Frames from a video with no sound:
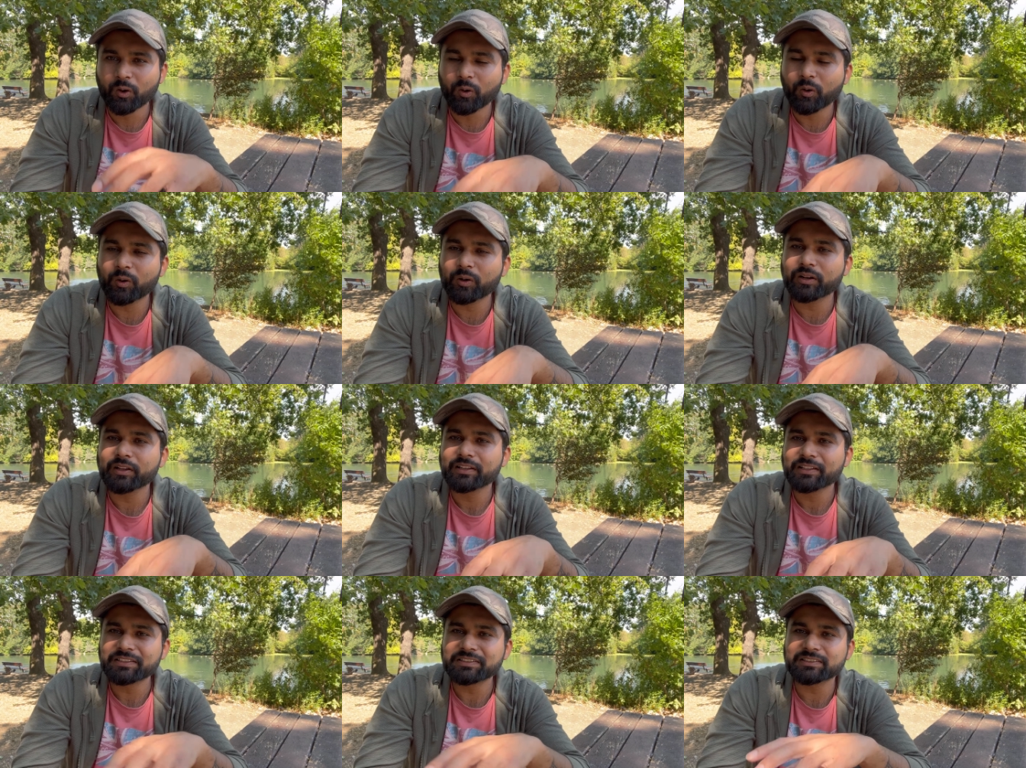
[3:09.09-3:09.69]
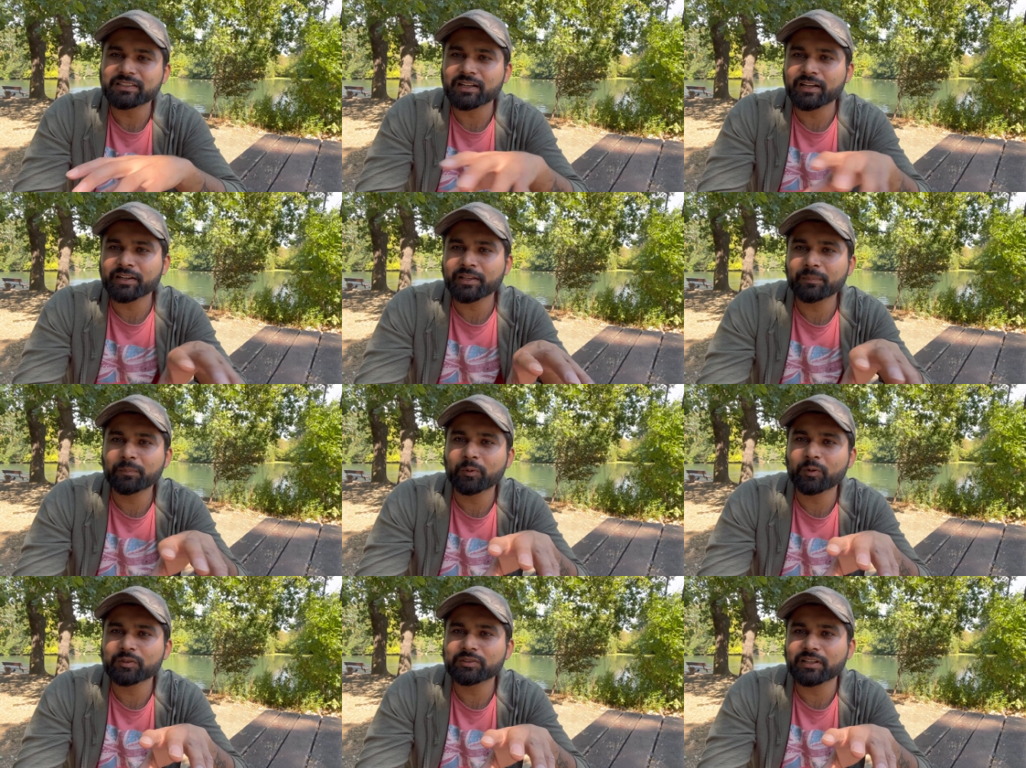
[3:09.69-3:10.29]
और इस तरह की
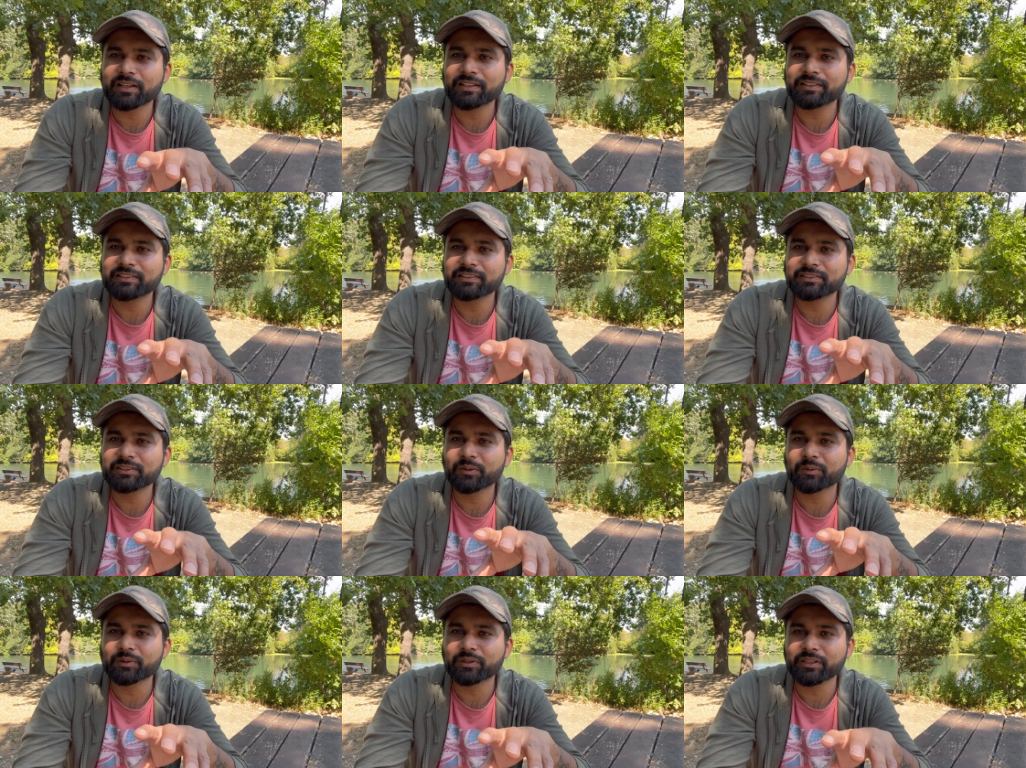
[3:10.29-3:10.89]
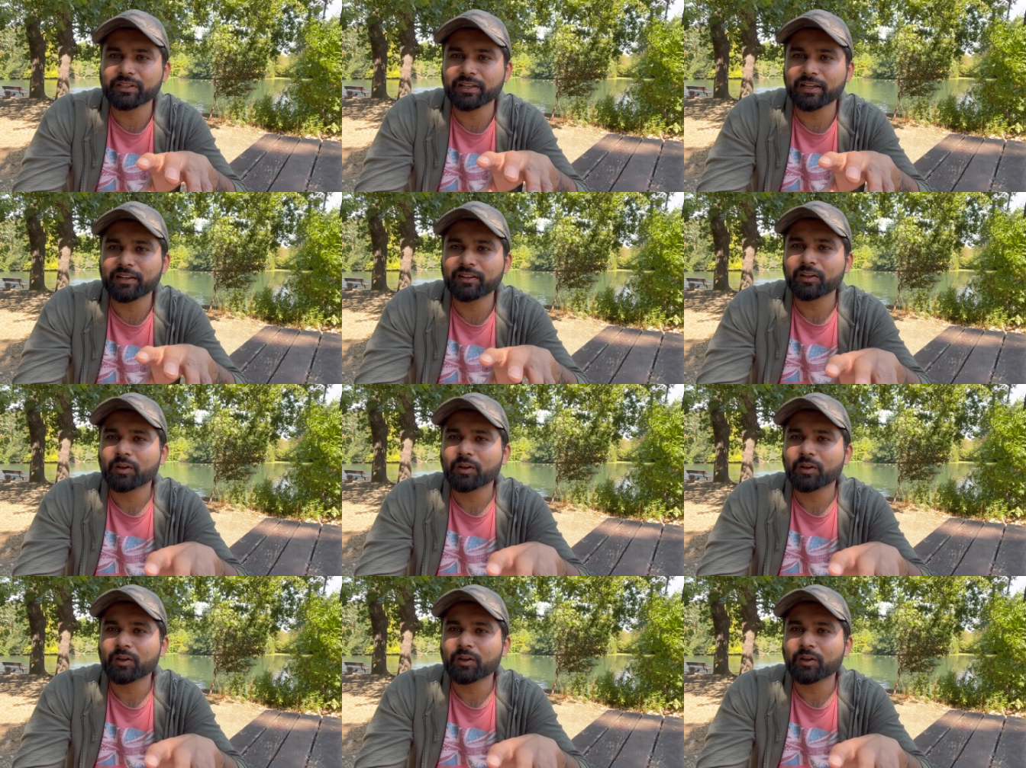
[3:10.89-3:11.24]
बहुत सारी चीज़ें होती हैं